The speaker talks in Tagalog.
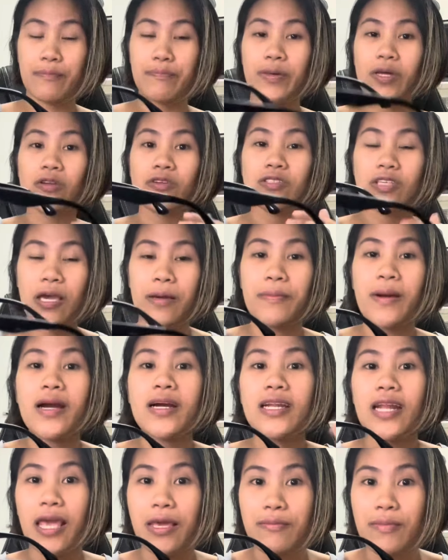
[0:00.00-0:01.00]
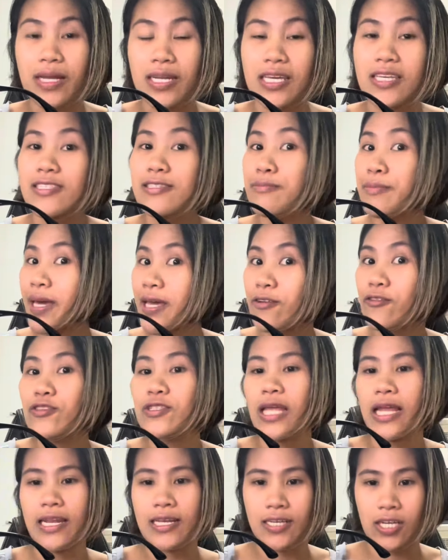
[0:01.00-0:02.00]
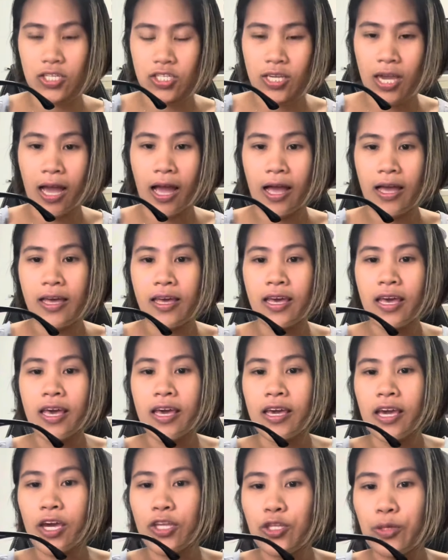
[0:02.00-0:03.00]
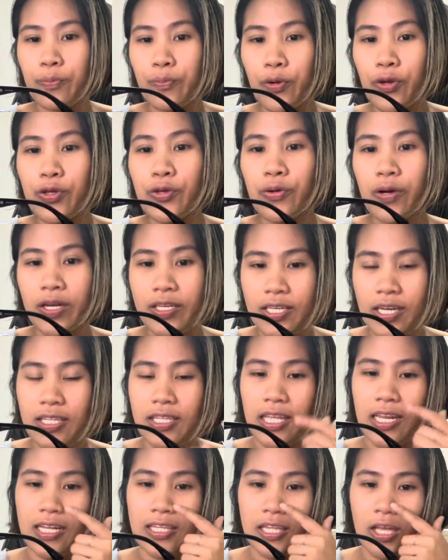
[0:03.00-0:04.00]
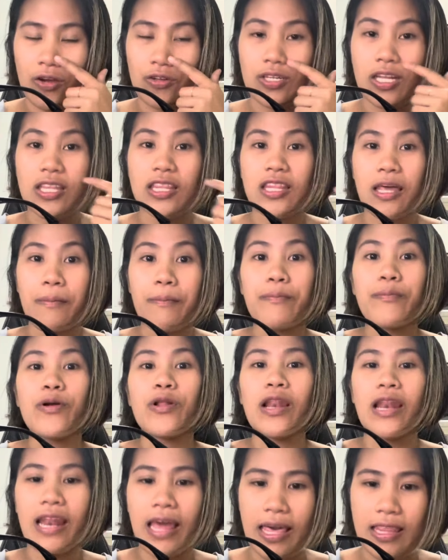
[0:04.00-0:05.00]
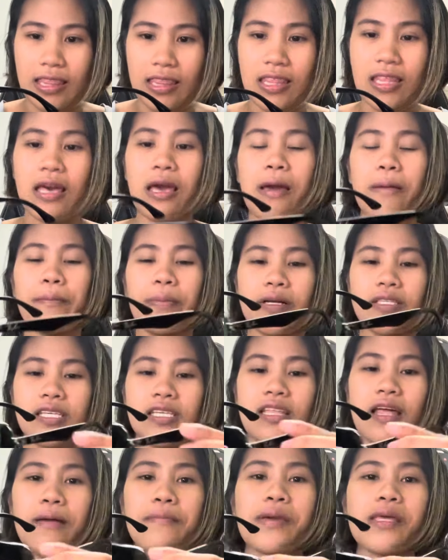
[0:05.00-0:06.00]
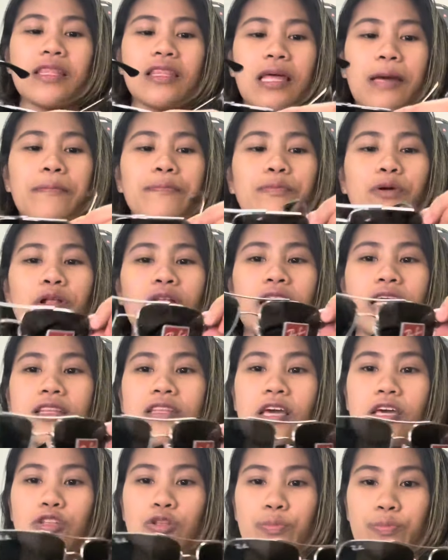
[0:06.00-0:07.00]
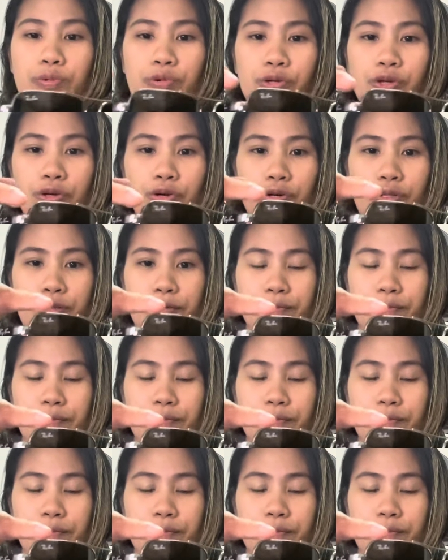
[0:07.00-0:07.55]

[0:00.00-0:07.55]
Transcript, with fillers: Pero sa ibang Ray-Ban is meron talaga siya. Ito po yung kanyang tinatawag na temple length. Pag sinabing temple length, ito po yon.